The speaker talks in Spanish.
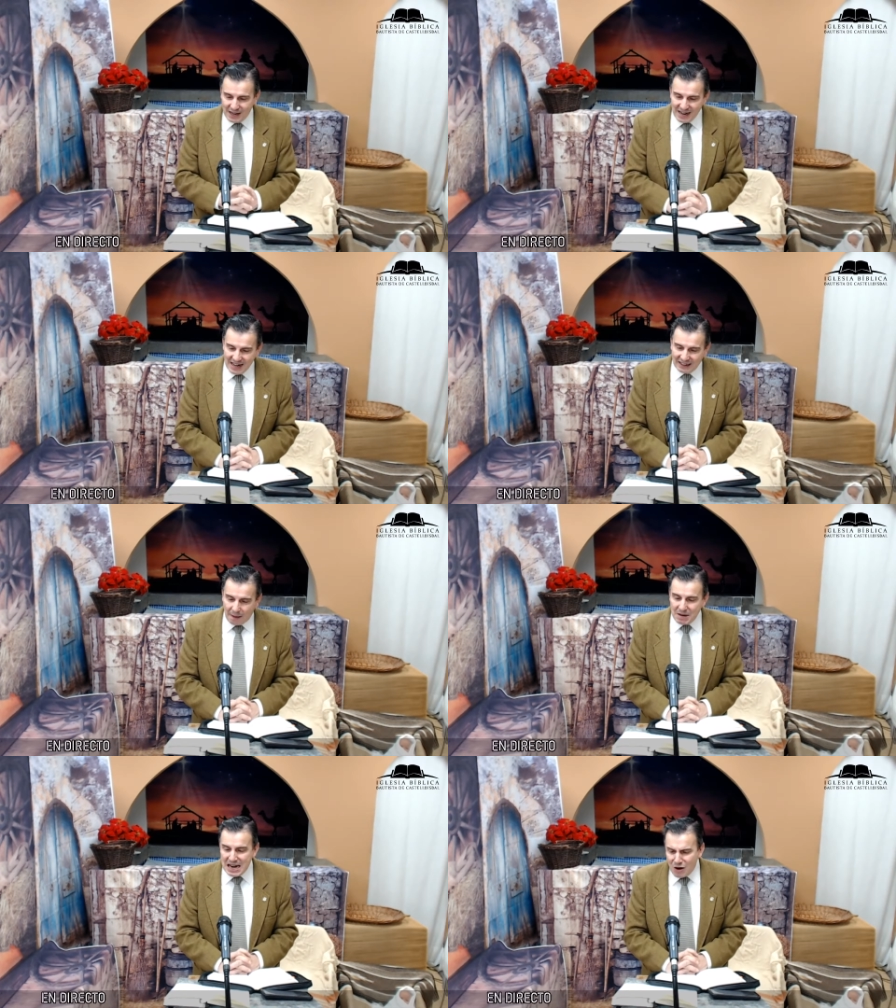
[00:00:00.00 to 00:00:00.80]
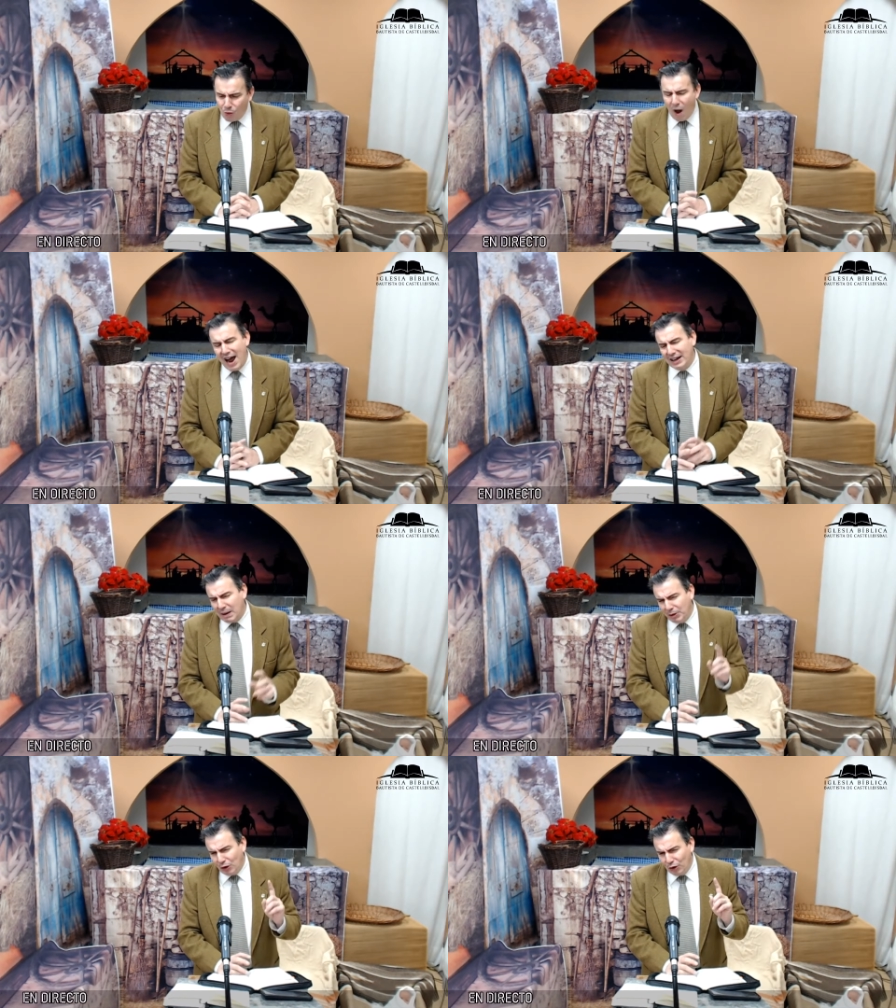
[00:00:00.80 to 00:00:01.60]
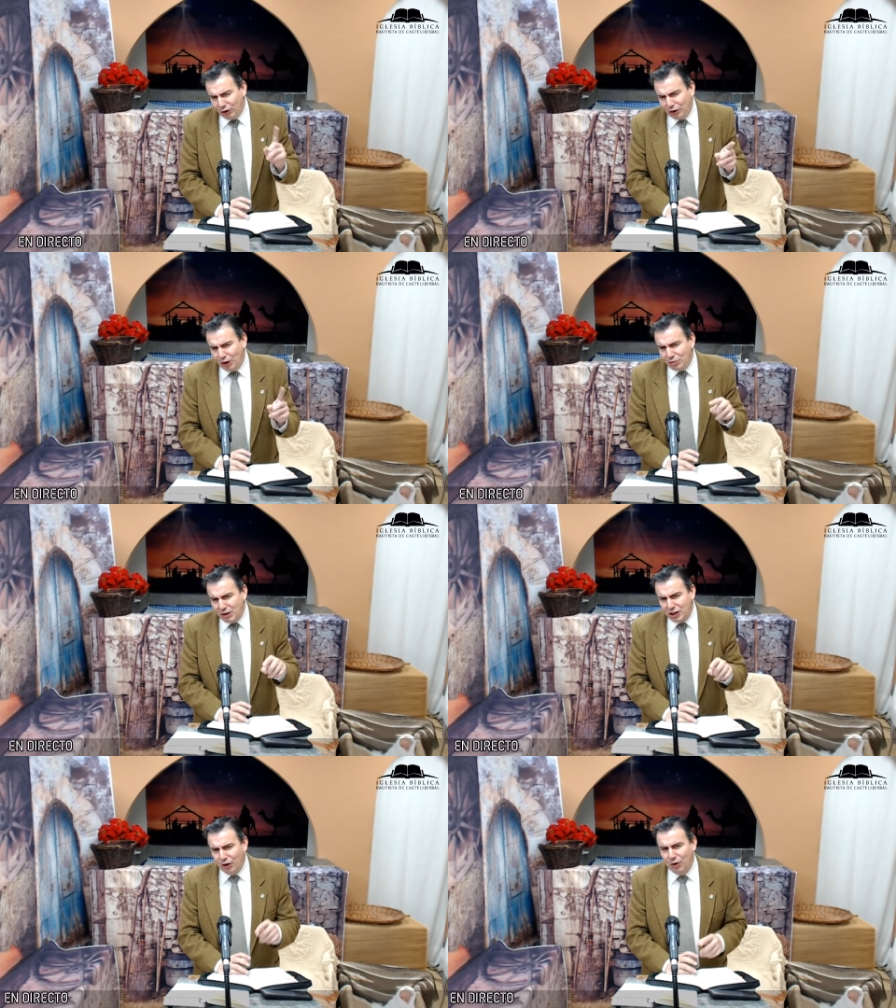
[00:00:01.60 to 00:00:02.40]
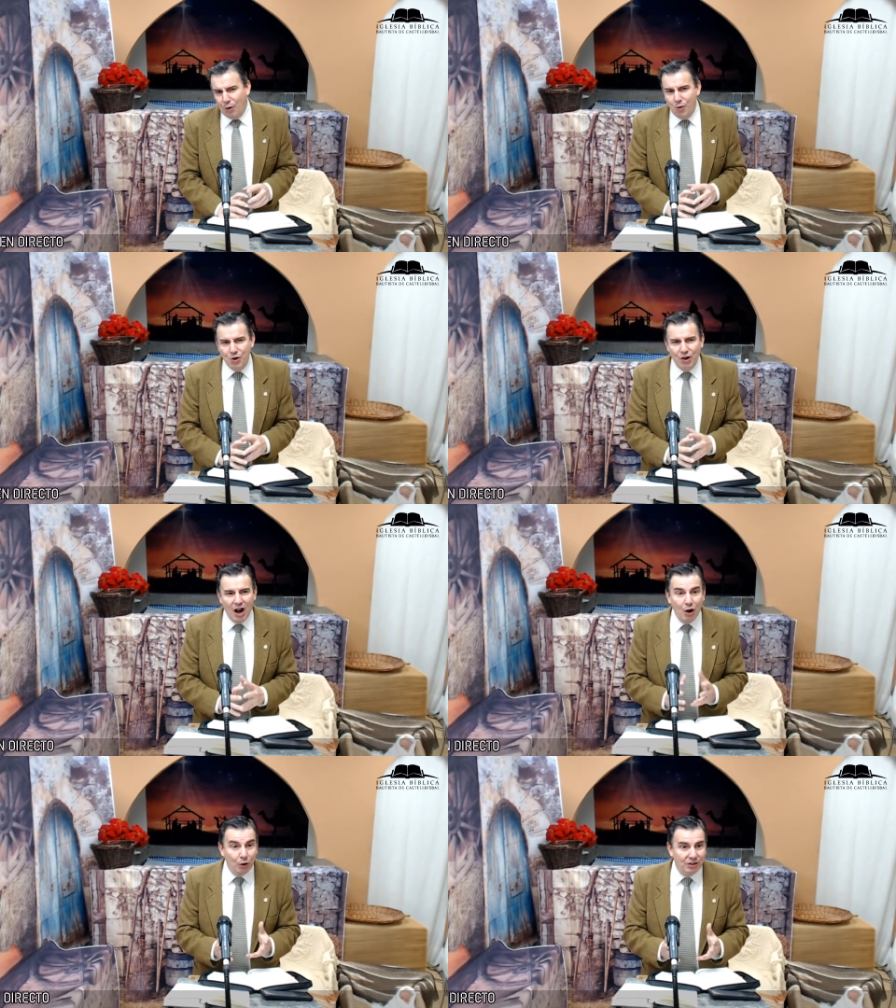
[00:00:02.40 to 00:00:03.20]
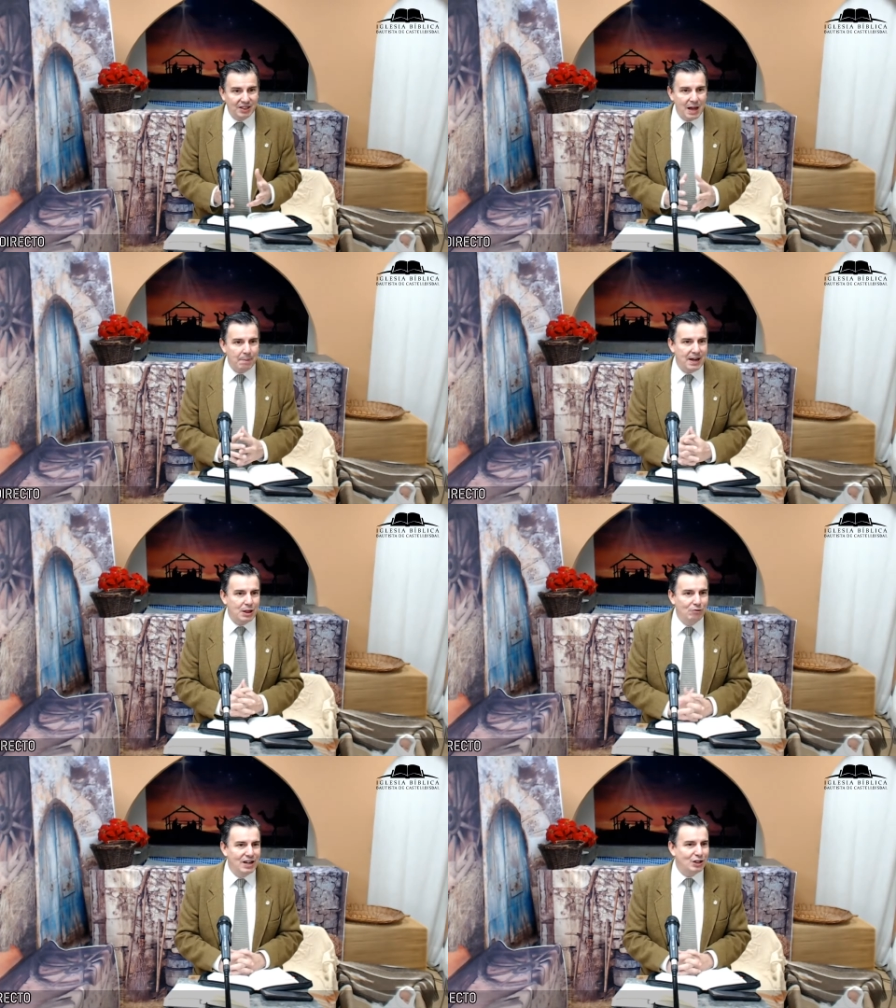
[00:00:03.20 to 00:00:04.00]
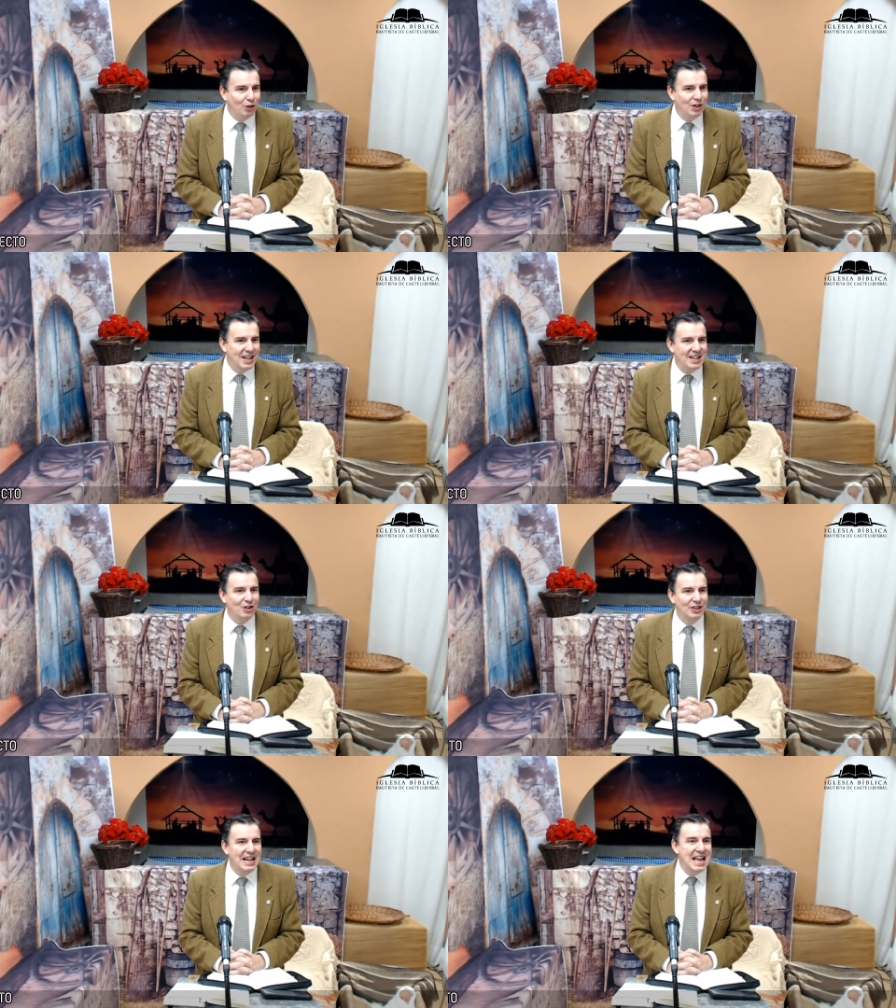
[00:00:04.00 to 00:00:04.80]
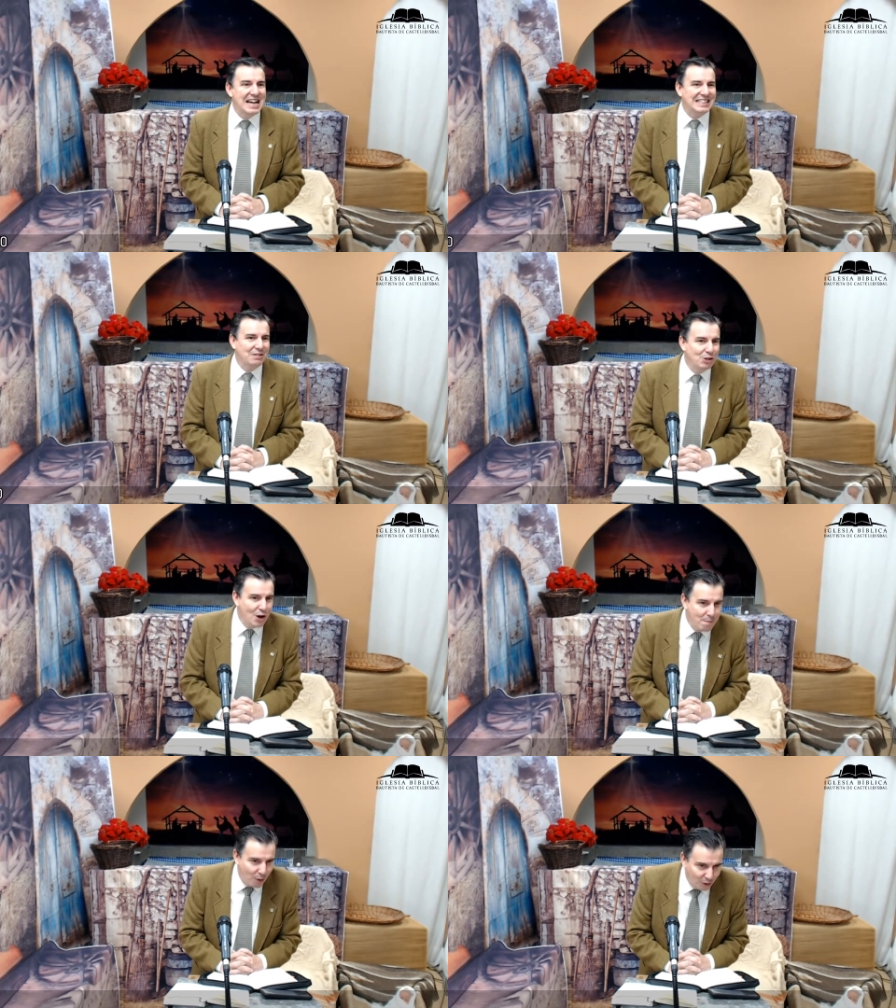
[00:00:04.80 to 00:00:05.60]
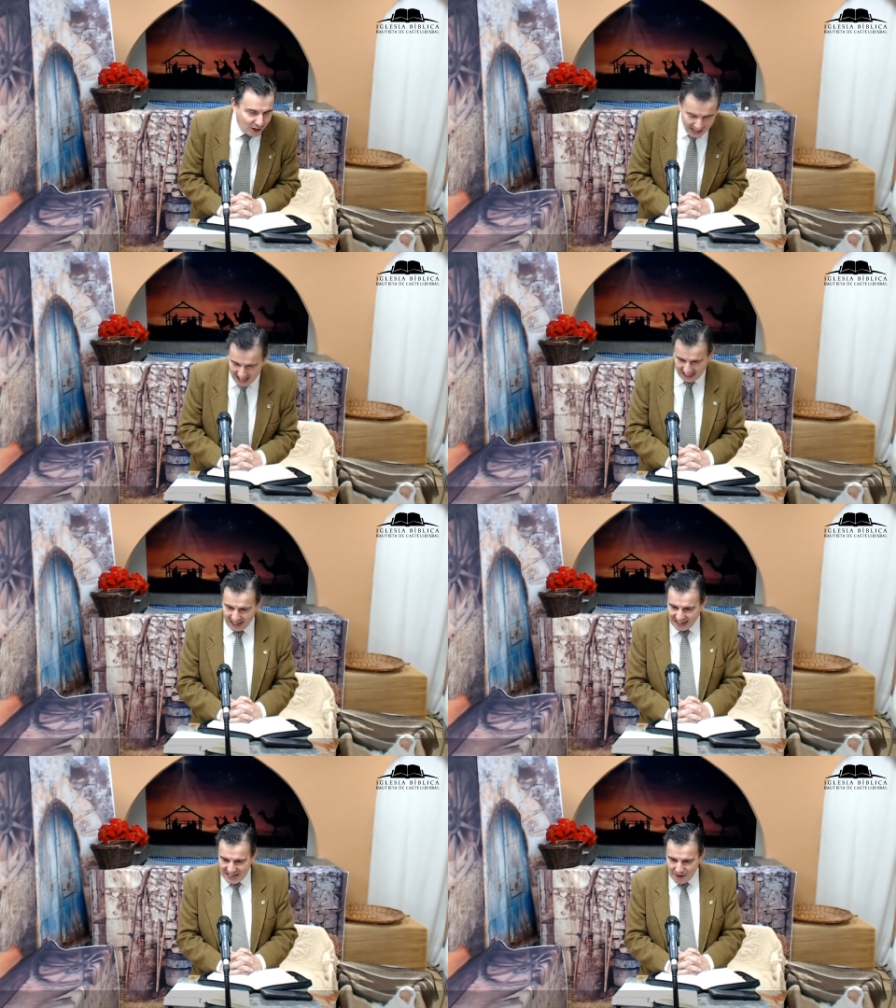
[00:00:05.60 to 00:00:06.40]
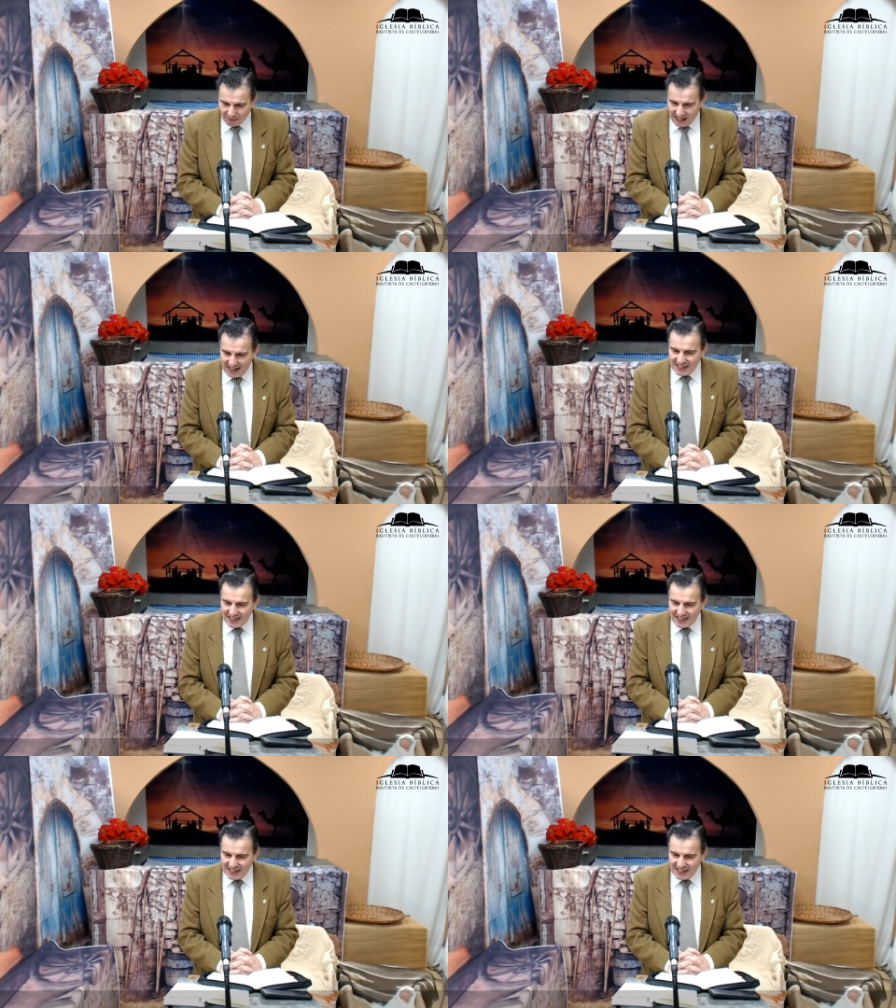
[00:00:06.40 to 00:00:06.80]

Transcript: también en Juan capítulo 2 versículo 1 al 11 aparece una historia donde ella se vio involucrada en esa